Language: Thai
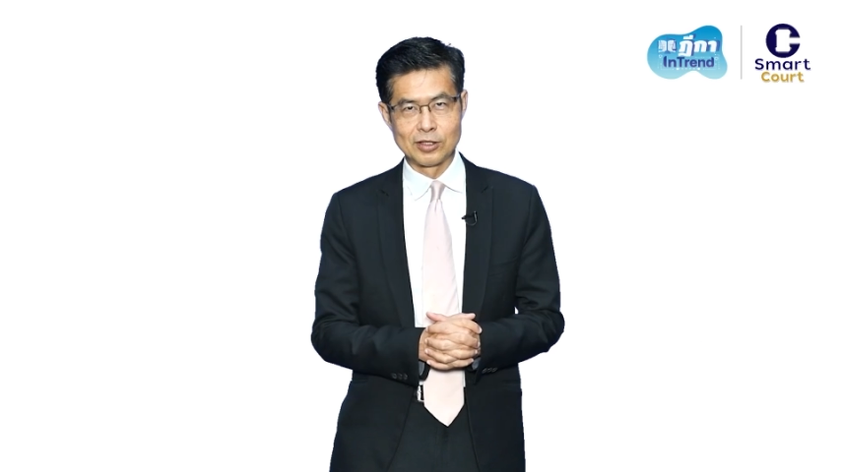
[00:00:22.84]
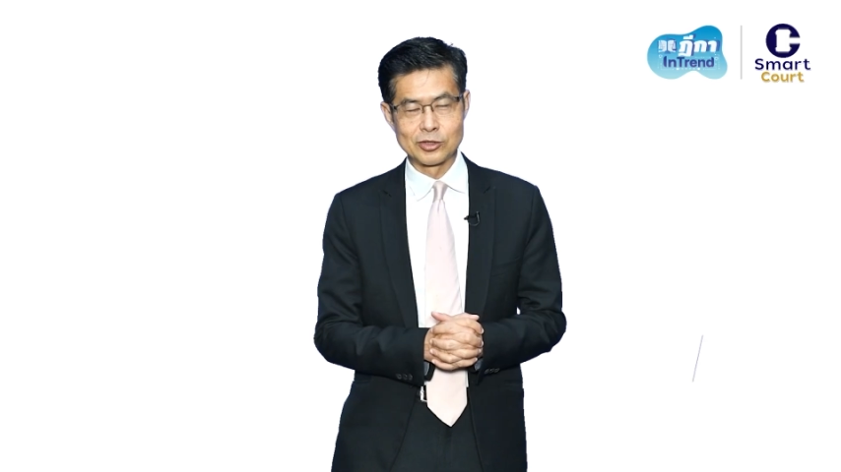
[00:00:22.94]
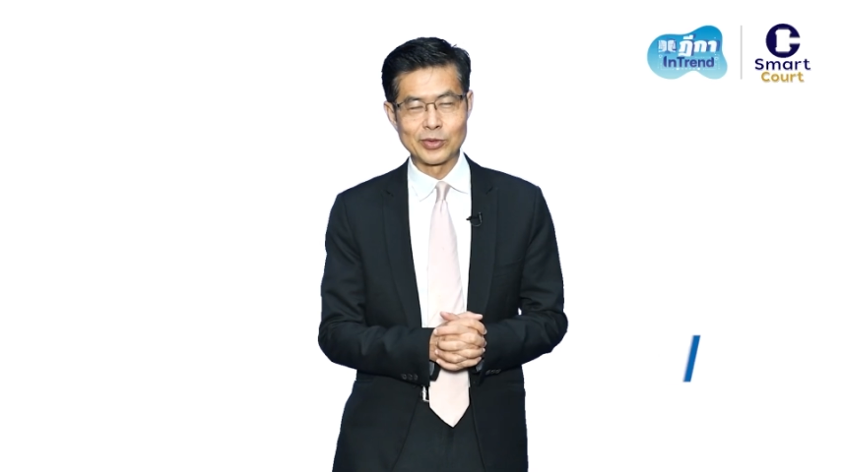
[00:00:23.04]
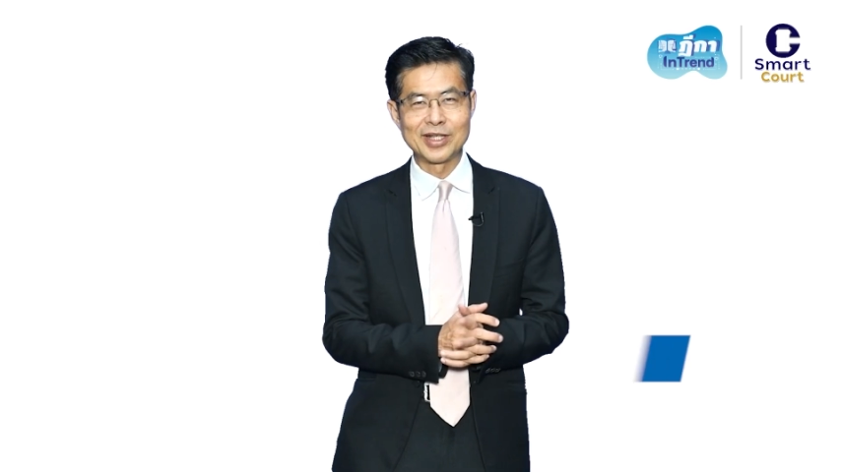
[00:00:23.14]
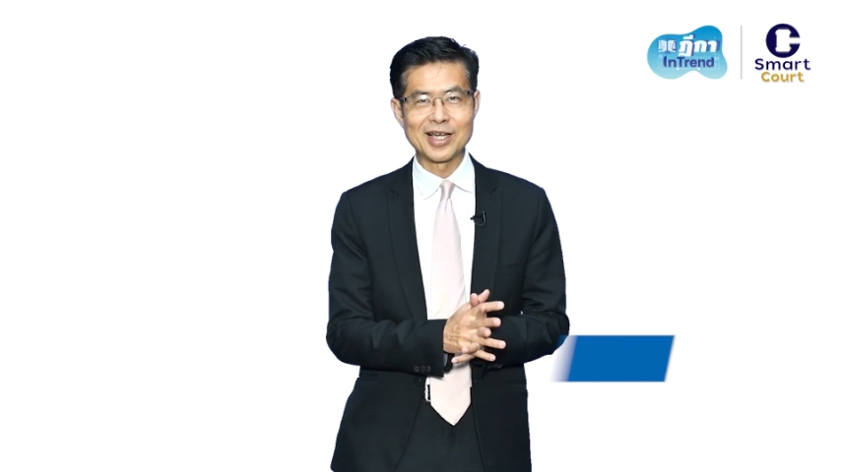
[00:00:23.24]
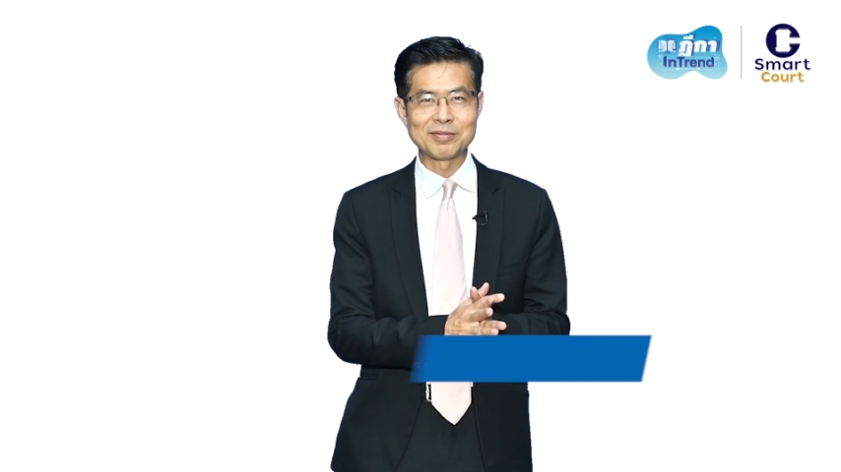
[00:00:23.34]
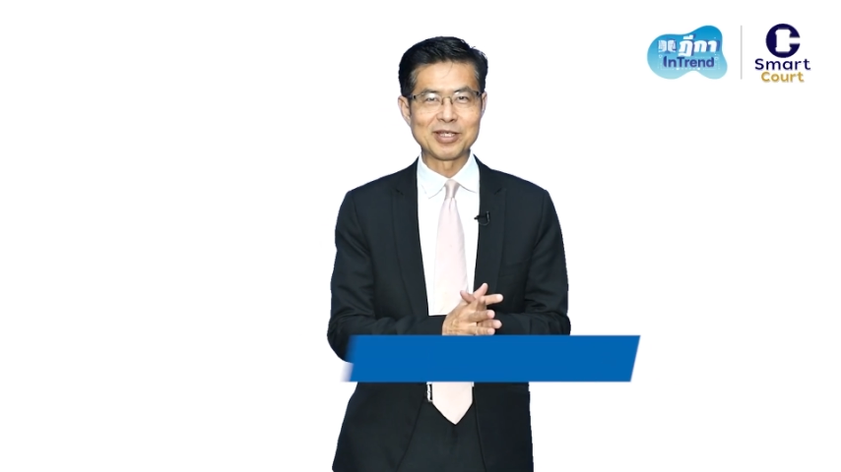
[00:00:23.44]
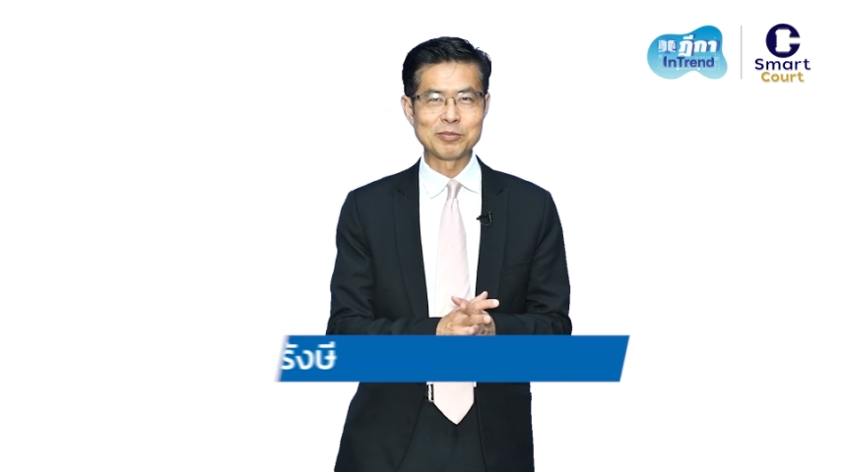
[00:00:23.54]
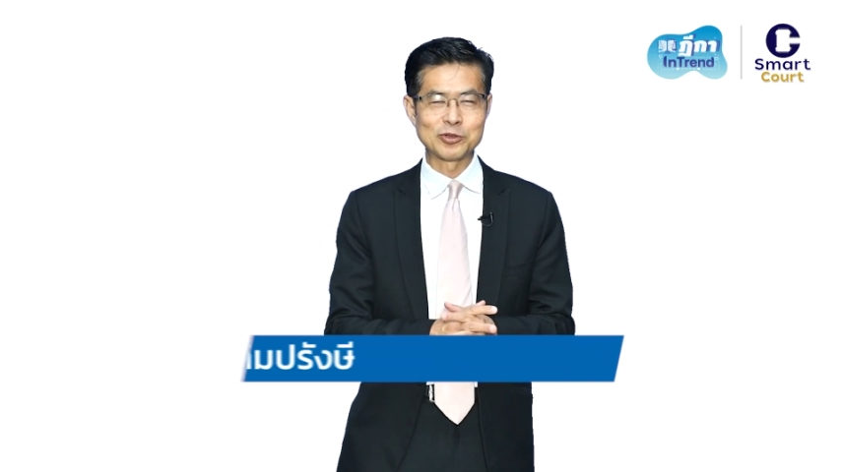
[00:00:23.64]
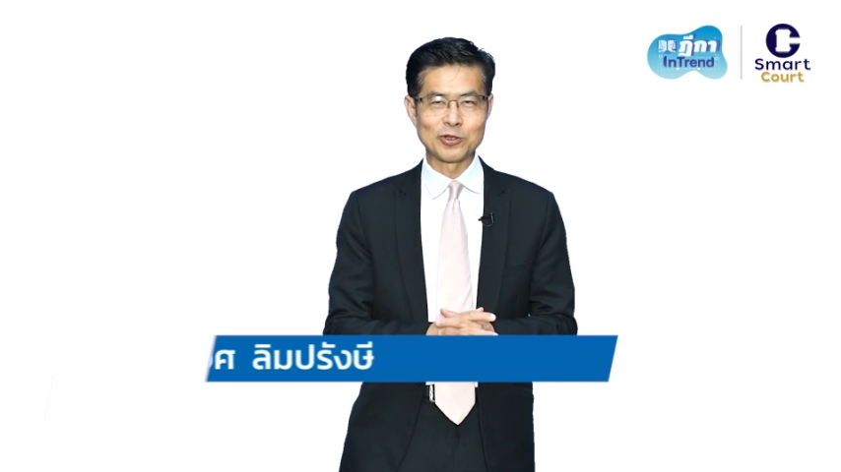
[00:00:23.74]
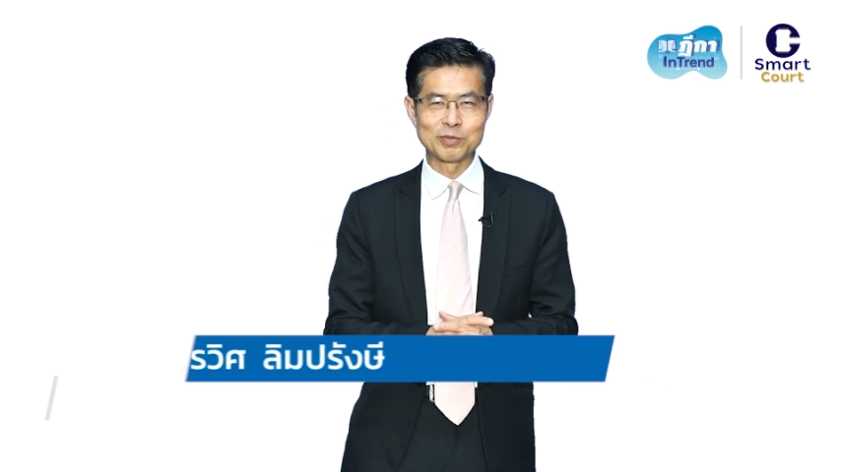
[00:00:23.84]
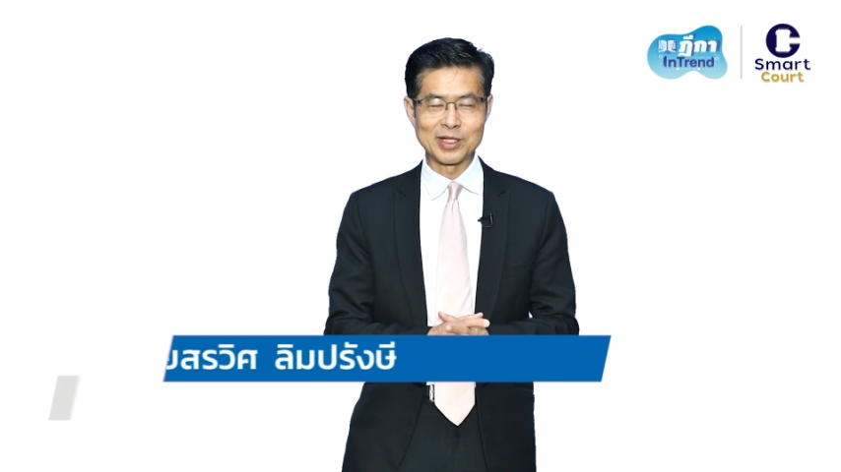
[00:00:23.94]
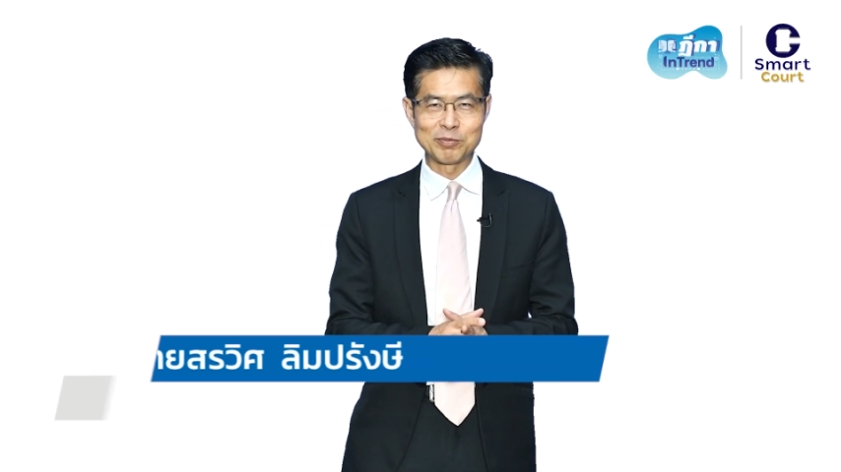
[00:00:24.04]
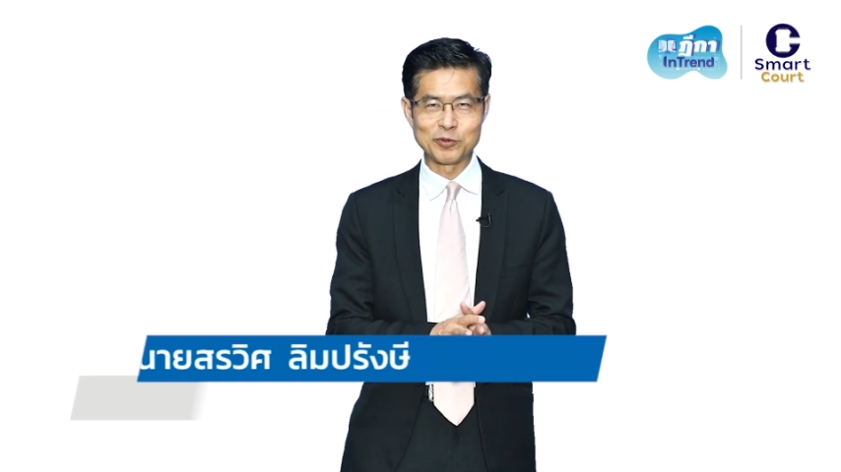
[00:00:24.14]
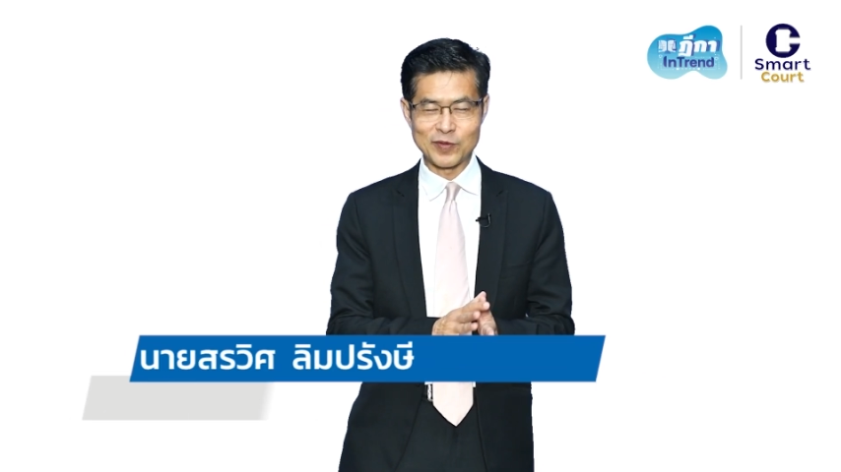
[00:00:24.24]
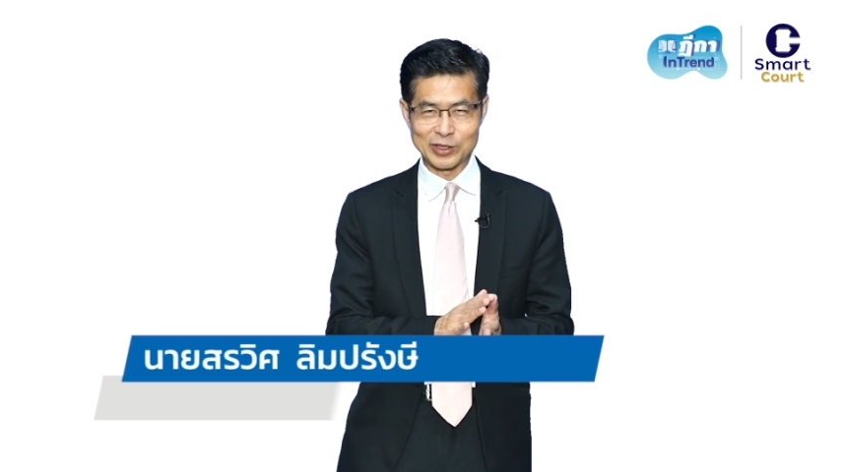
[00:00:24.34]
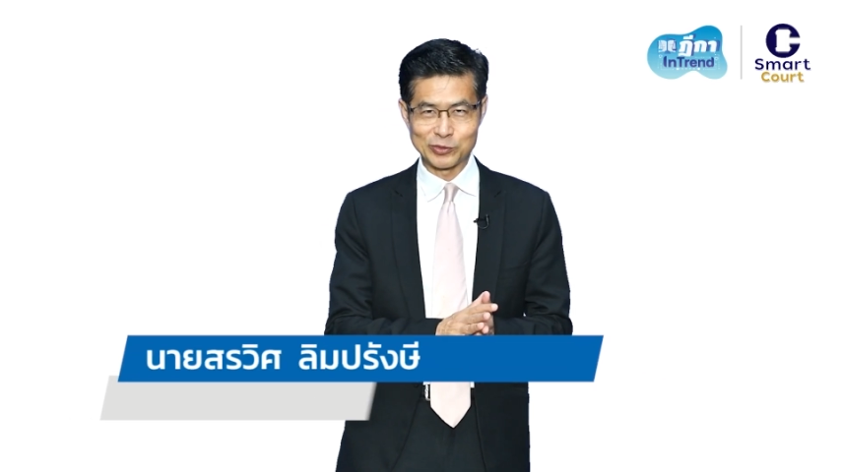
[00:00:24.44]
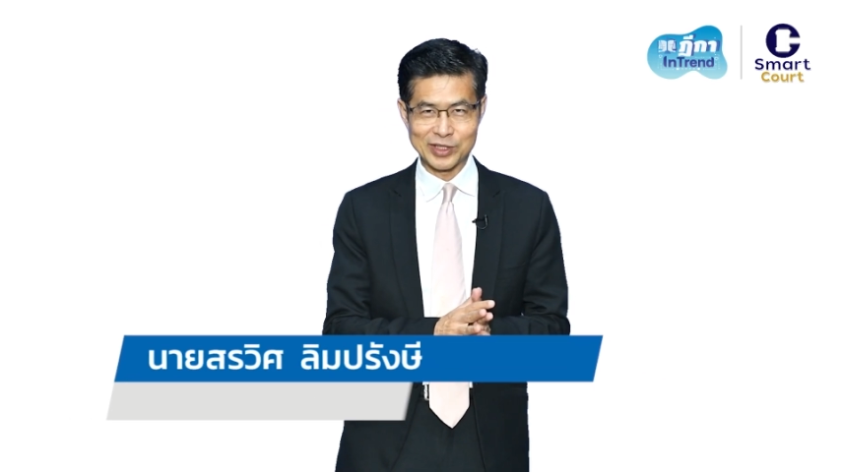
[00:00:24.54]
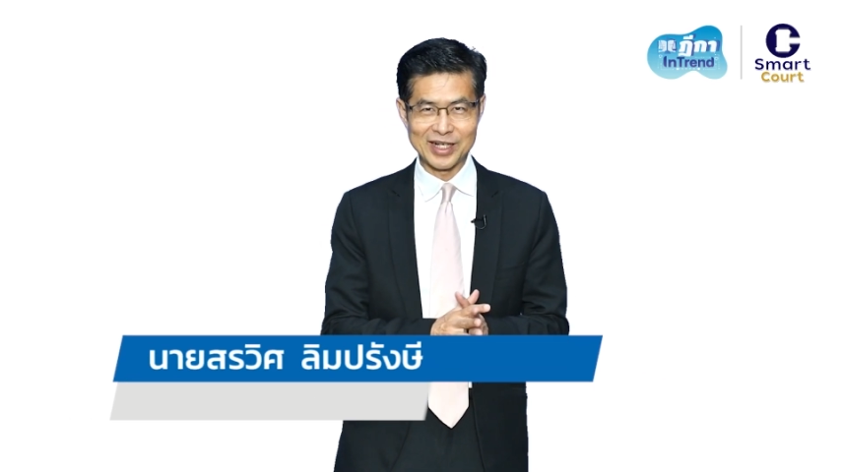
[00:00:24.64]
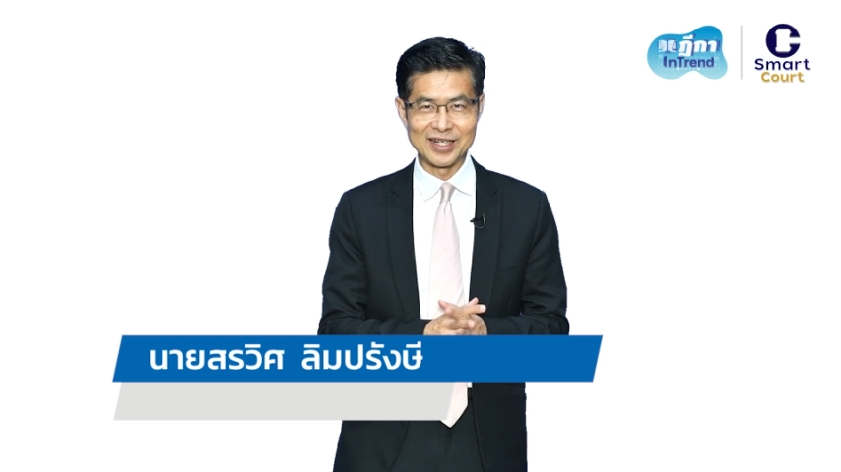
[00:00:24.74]
สวัสดีครับท่านผู้ชมท่านผู้ฟังทุ
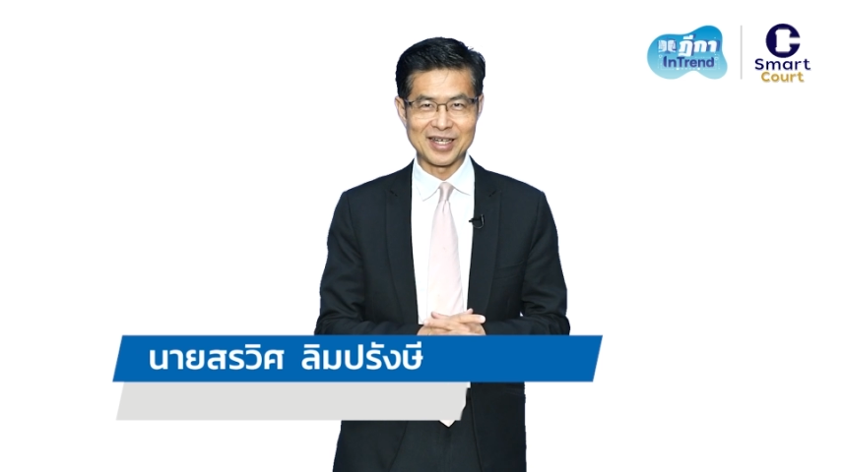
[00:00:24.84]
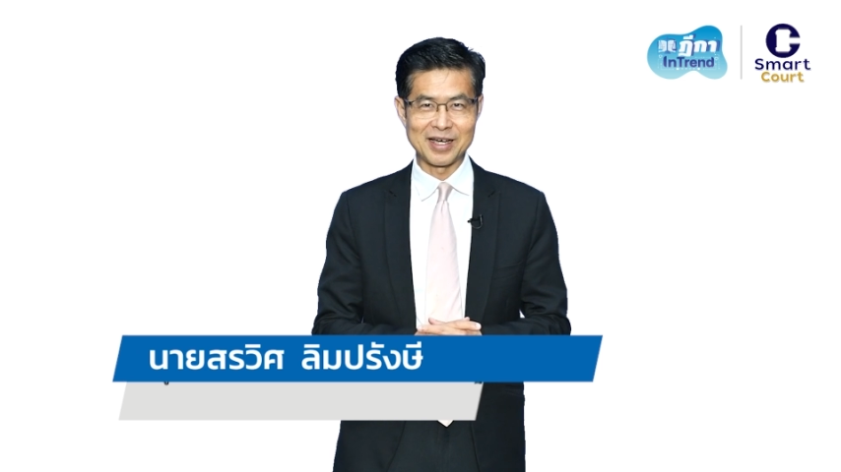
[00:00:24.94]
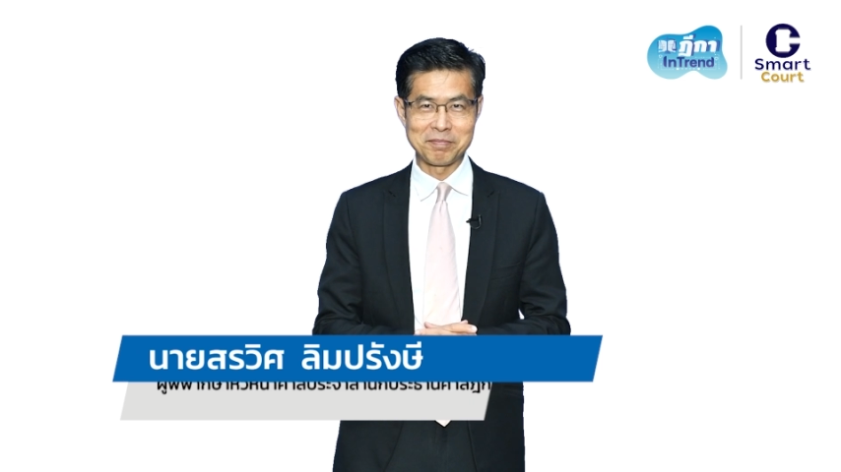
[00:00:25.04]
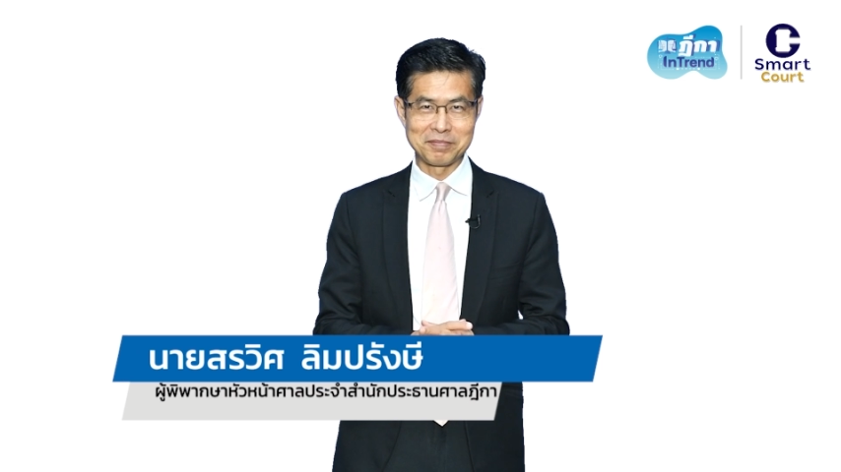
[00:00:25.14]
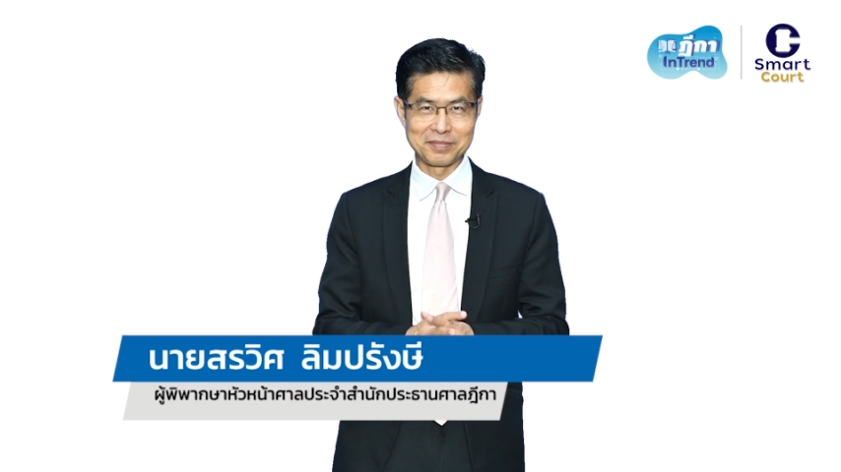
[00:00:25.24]
กท่านนะครับ